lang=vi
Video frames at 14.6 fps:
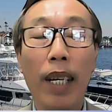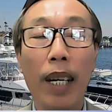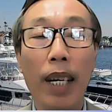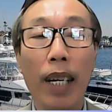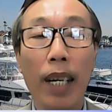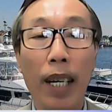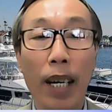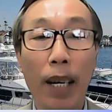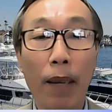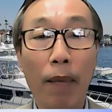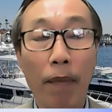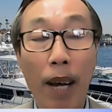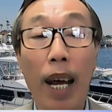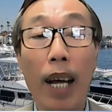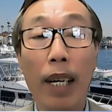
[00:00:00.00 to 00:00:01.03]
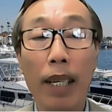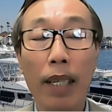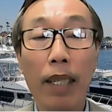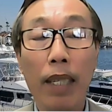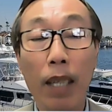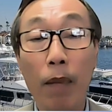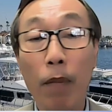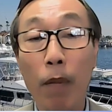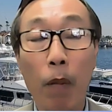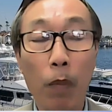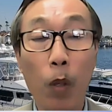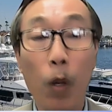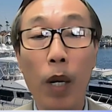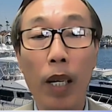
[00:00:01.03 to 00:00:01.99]
à, và trong vòng
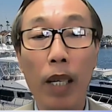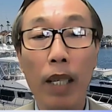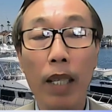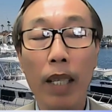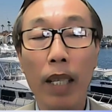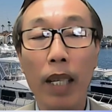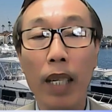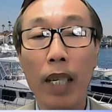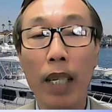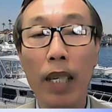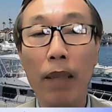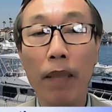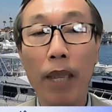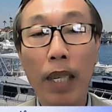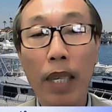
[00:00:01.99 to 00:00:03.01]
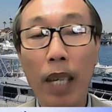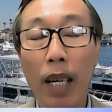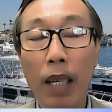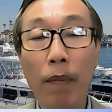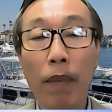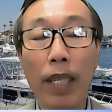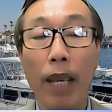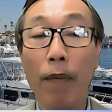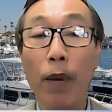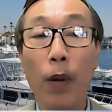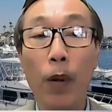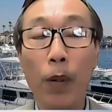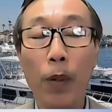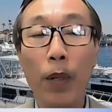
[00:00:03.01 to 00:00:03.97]
một tuần thì thế giới cũng phải nhảy
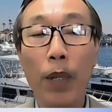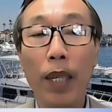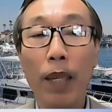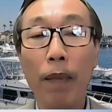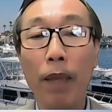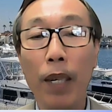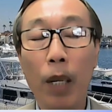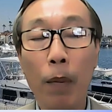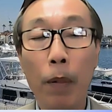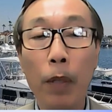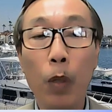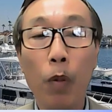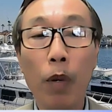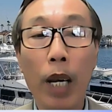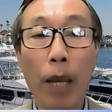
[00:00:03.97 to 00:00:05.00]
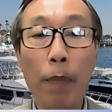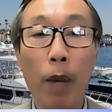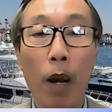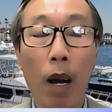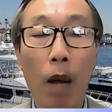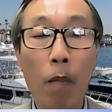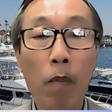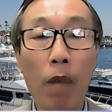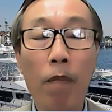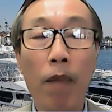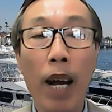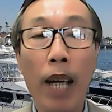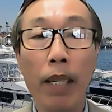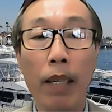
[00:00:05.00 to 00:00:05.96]
vô và nếu bên Ukraine mà họ không công
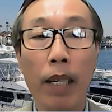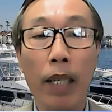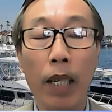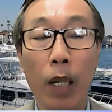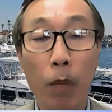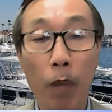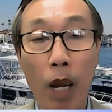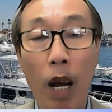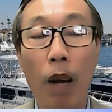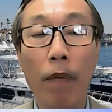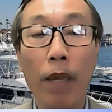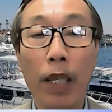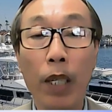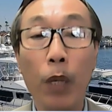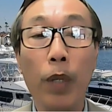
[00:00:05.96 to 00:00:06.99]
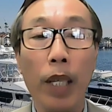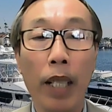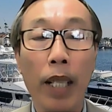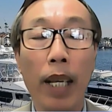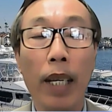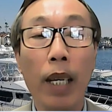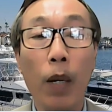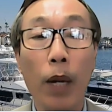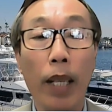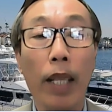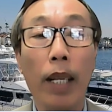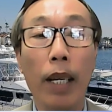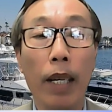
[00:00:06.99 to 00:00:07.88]
phá được thì lúc đó họ phải điều chỉnh lại kế hoạch